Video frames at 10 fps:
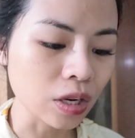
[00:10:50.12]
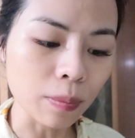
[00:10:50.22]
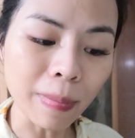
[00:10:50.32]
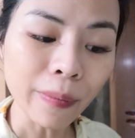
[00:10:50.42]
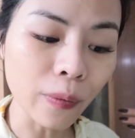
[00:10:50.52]
Thì
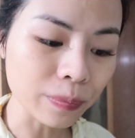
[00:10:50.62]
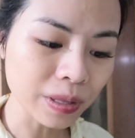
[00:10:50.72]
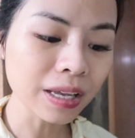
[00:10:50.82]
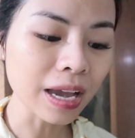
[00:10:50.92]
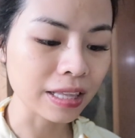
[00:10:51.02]
nó bao gồm
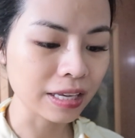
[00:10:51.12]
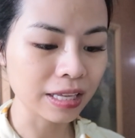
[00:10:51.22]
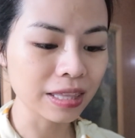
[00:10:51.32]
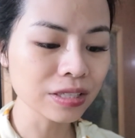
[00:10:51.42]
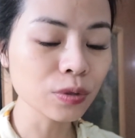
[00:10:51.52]
tất cả những
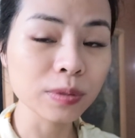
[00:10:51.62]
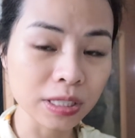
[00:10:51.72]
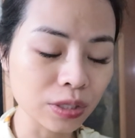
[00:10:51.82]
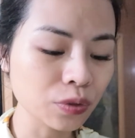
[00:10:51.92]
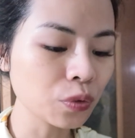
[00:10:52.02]
cái tác dụng
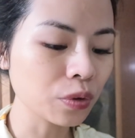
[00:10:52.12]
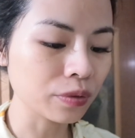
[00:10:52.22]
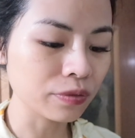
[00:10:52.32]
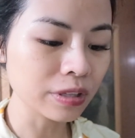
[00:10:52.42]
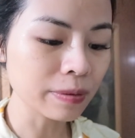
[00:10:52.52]
chính
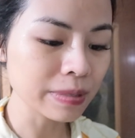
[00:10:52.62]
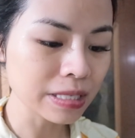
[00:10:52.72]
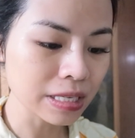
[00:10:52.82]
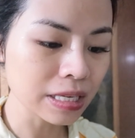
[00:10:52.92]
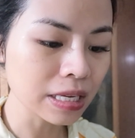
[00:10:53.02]
của Vitamin
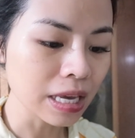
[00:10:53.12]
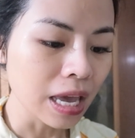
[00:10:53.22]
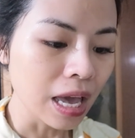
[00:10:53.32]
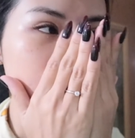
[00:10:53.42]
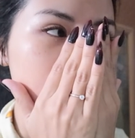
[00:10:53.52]
C.
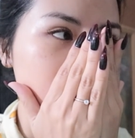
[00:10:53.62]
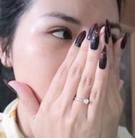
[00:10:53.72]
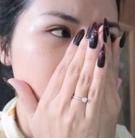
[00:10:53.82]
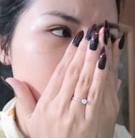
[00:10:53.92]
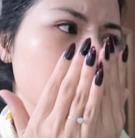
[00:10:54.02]

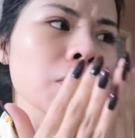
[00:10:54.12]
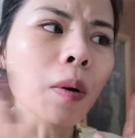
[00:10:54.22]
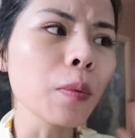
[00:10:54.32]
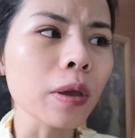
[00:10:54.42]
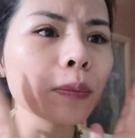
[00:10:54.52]
Không
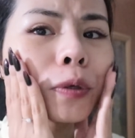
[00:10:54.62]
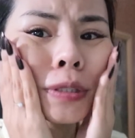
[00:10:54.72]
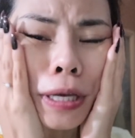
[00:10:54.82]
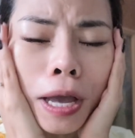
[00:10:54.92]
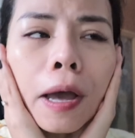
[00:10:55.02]
có một cái mùi
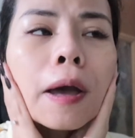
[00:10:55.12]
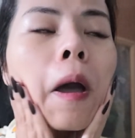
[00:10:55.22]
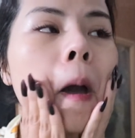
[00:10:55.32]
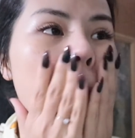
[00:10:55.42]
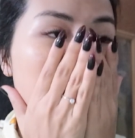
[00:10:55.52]
gì cả.
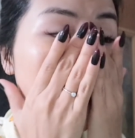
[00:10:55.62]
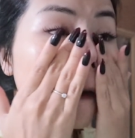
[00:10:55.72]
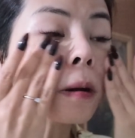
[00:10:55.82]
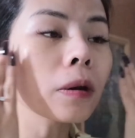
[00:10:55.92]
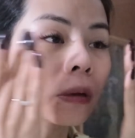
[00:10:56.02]

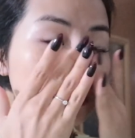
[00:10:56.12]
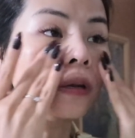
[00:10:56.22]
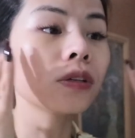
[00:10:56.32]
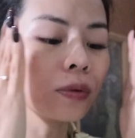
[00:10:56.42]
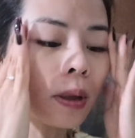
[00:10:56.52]

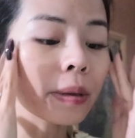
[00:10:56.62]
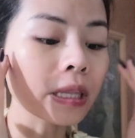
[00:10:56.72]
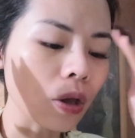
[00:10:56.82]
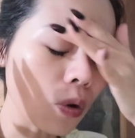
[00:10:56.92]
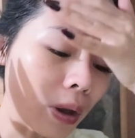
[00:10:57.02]
Nói chung là mình
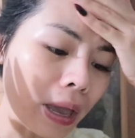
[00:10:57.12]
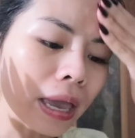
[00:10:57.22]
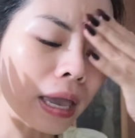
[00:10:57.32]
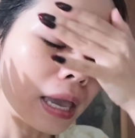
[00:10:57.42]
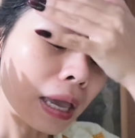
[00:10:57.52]
thấy
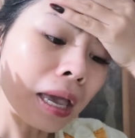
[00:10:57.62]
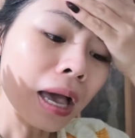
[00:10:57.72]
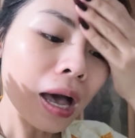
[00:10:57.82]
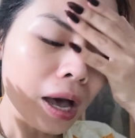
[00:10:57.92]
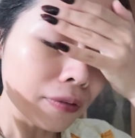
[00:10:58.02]
ok.
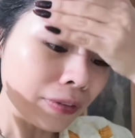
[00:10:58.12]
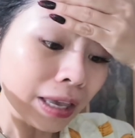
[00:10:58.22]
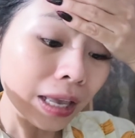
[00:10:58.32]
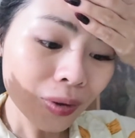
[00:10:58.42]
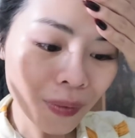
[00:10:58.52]
À, về
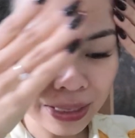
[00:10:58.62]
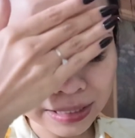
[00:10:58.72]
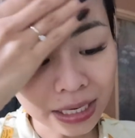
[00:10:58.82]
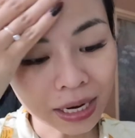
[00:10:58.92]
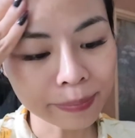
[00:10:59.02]
kết quả thì
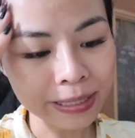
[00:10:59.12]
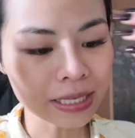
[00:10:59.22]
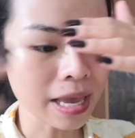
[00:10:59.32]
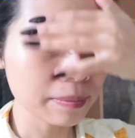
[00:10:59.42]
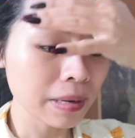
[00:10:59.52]
chắc là mình
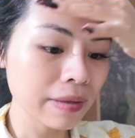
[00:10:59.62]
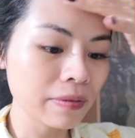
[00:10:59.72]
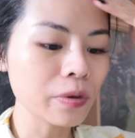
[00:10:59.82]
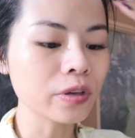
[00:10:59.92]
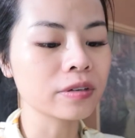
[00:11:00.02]
sẽ update với mọi